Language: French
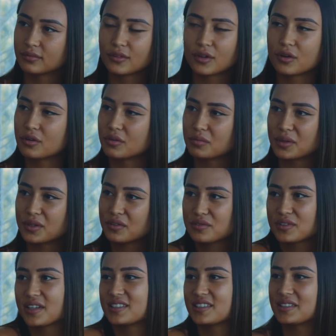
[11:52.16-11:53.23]
Non, bah non,
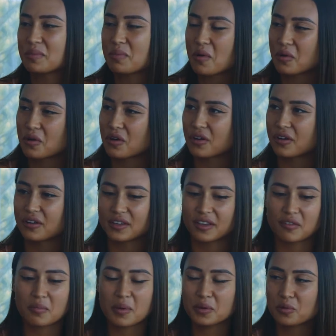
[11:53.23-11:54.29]
ça n'existait pas encore. Il n'y
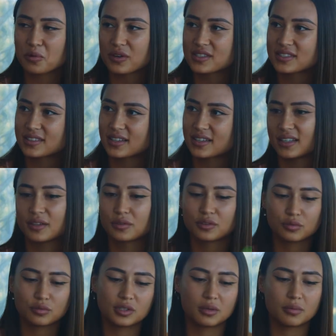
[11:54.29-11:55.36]
avait pas trop Insta. Et au
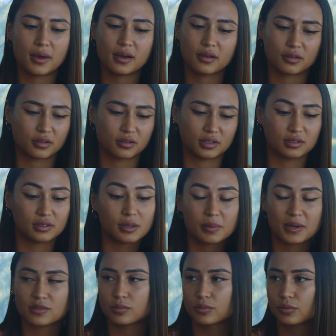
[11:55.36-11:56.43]
tout départ, les
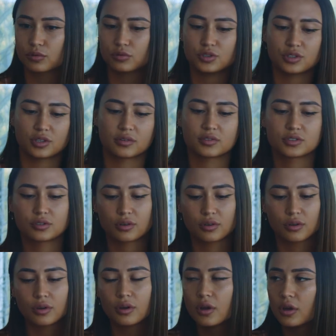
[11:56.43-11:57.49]
placements de produits, j'en avais
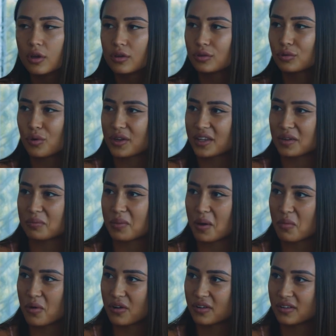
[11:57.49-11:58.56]
genre 3-4
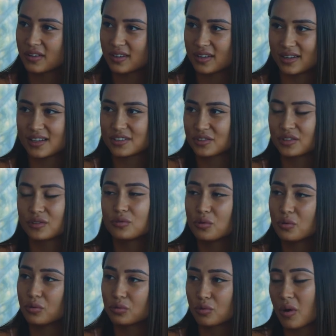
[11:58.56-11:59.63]
par mois. Hmm. Là, j'en ai
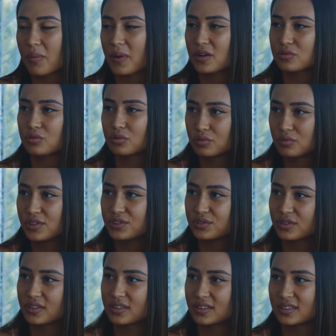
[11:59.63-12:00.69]
2, 3 par jour, tous les
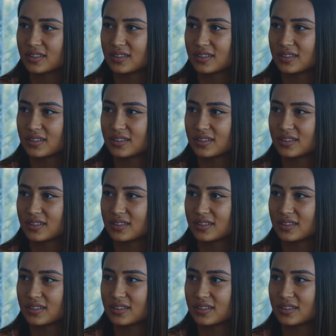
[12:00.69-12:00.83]
jours.